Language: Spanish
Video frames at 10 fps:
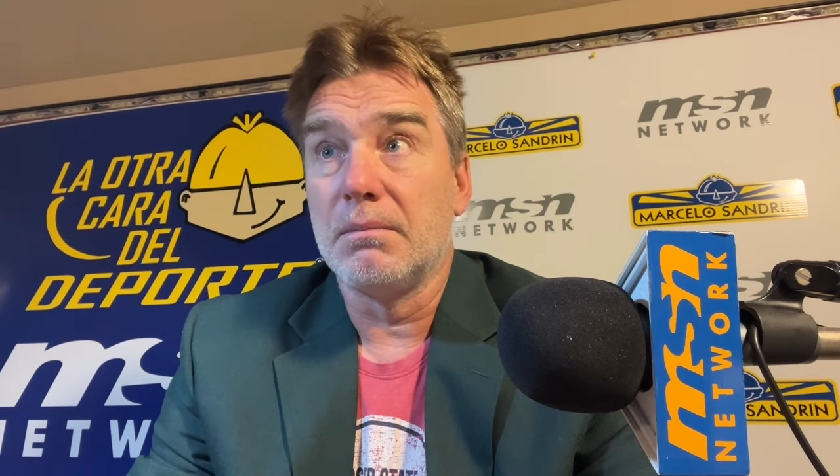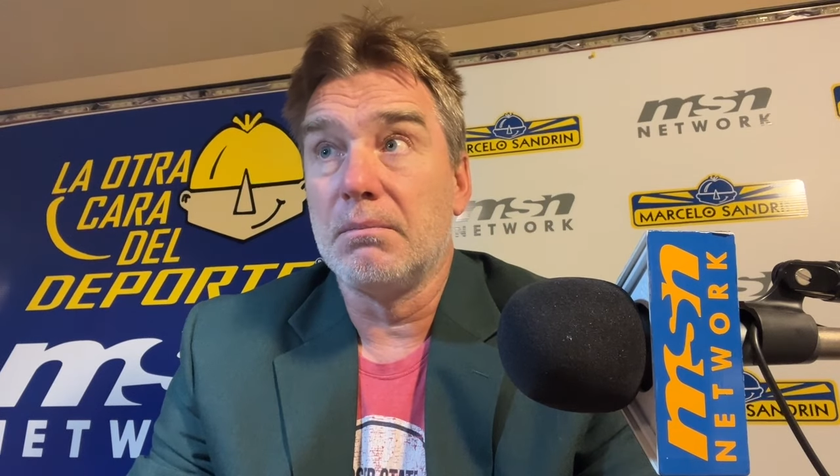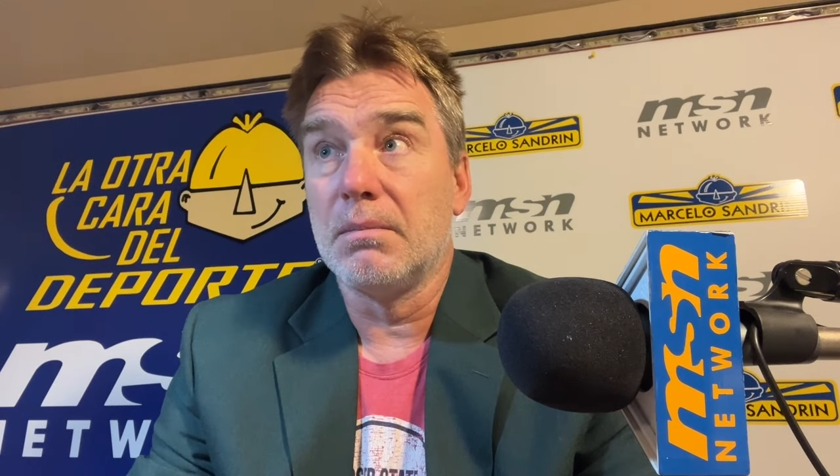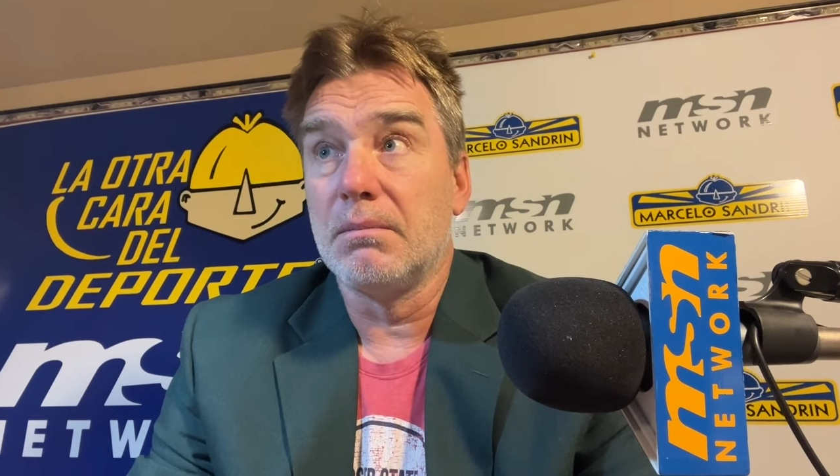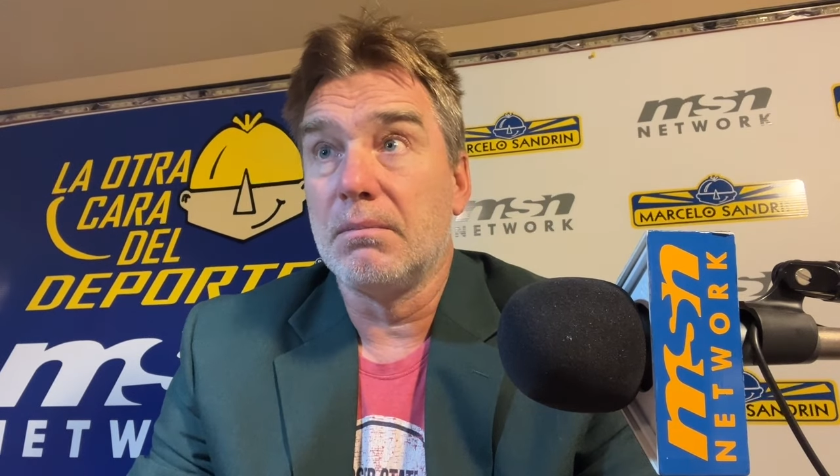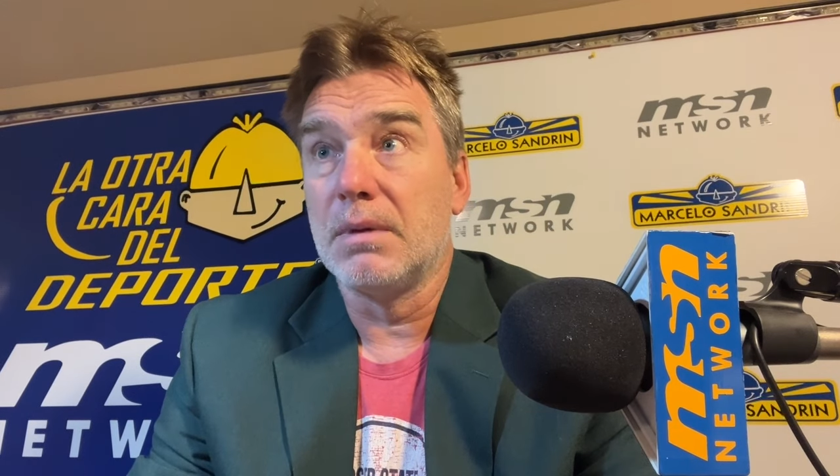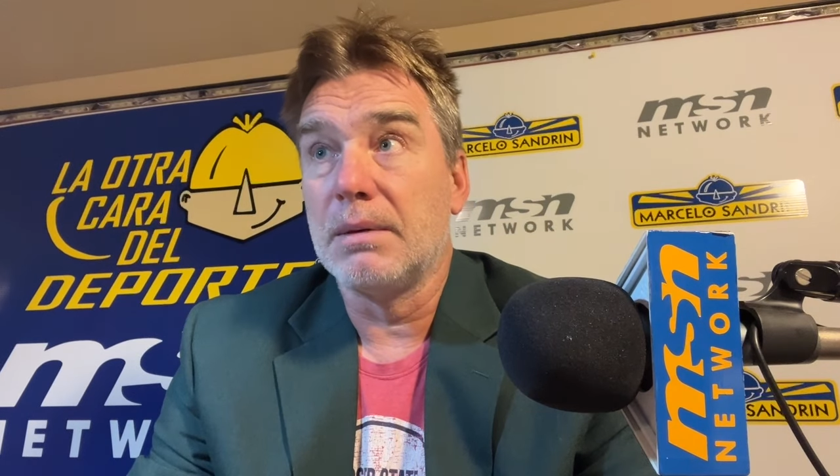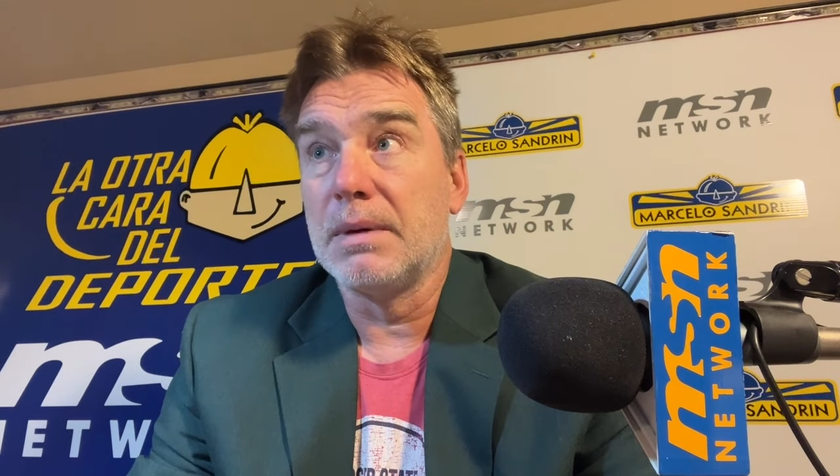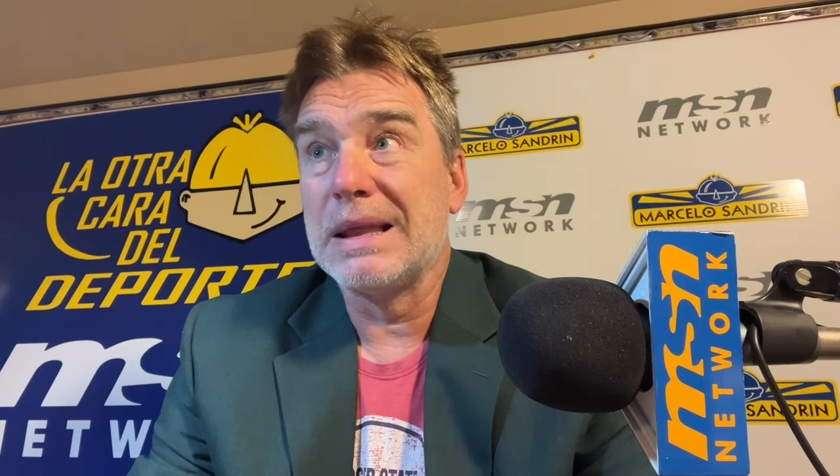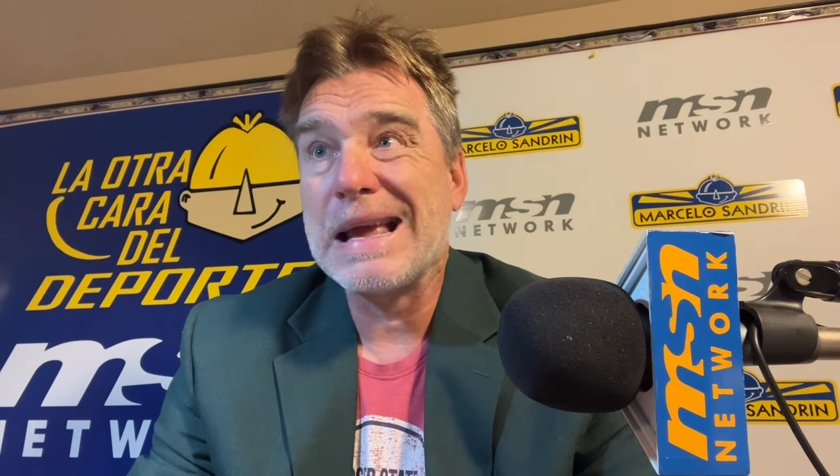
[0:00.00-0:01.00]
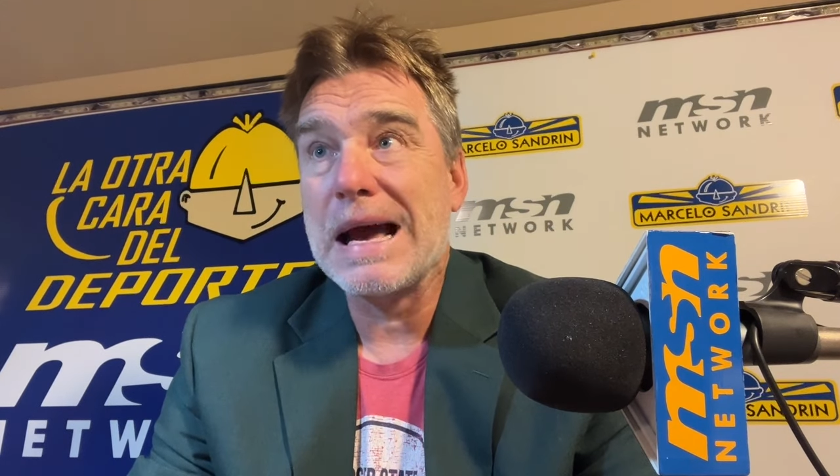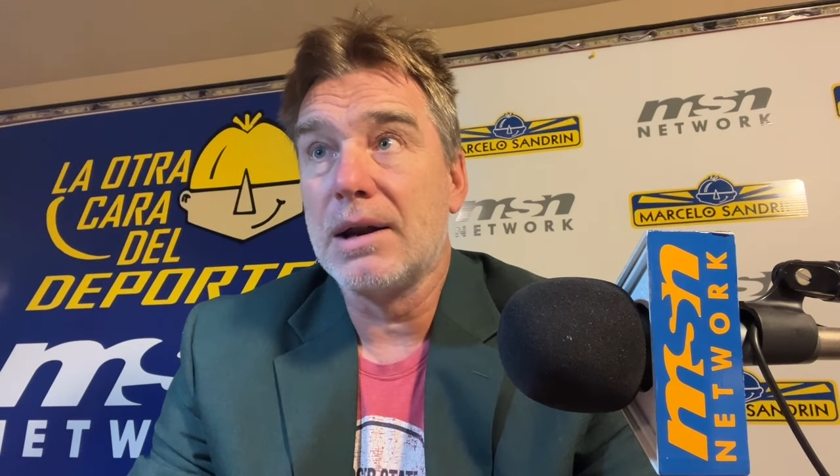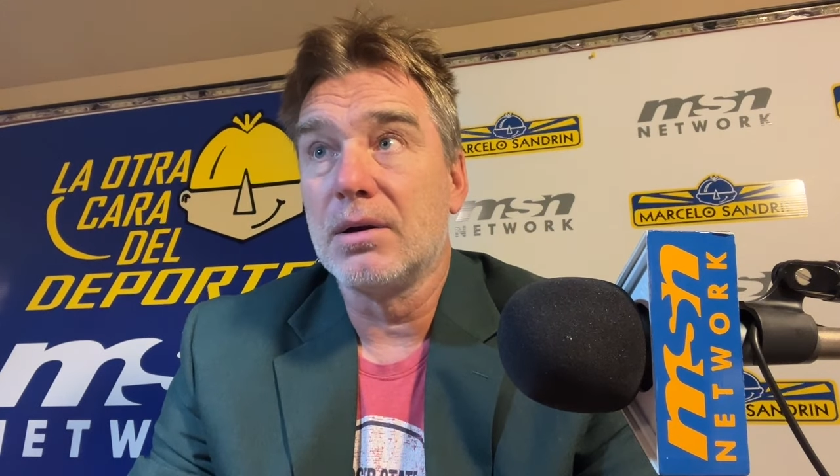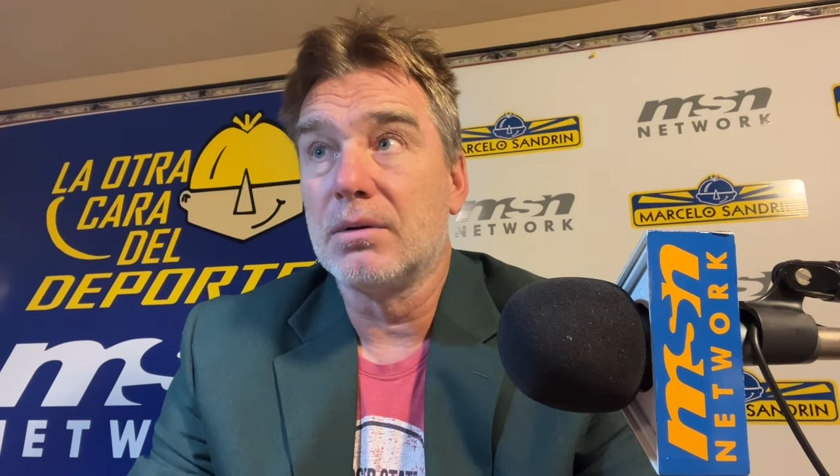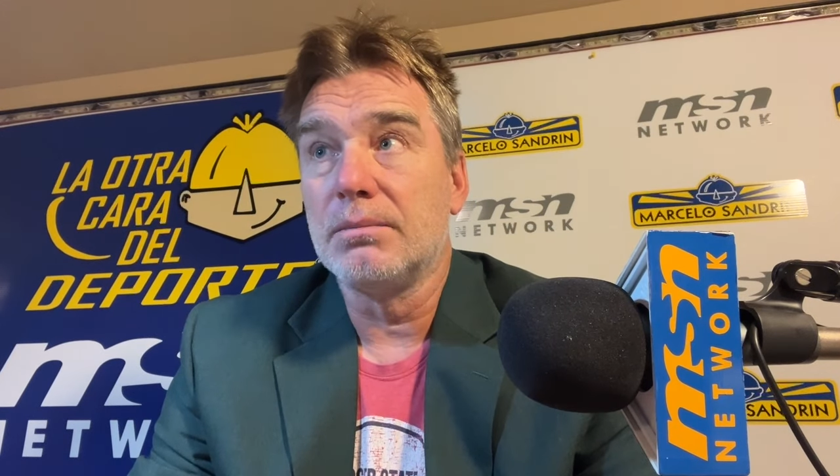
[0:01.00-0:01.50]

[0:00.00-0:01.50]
de mediano,